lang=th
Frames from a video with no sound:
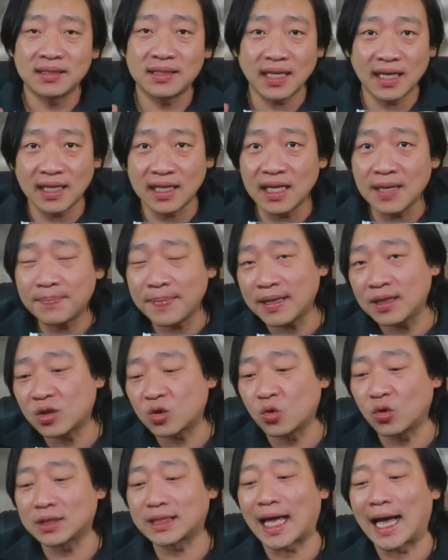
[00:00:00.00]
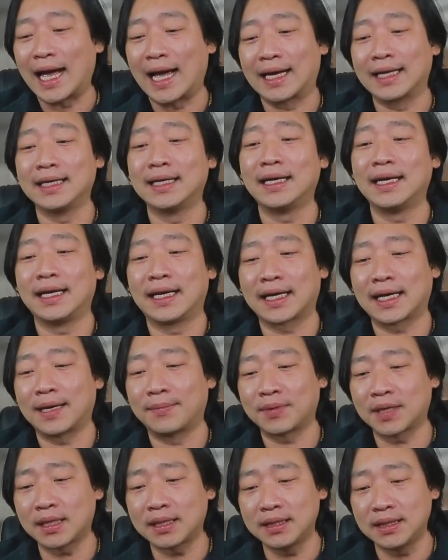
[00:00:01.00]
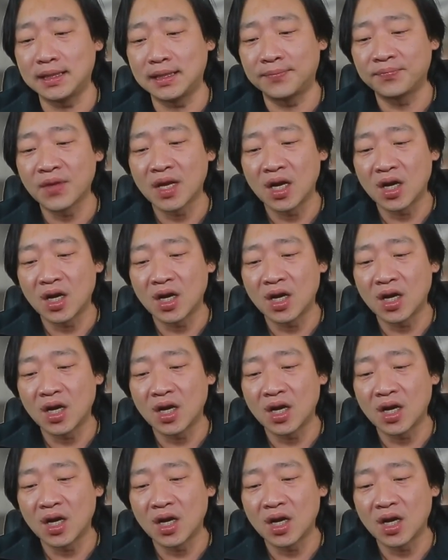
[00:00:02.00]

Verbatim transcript: สิ่งที่เป็นตัวต่างเลยนะครับก็คือ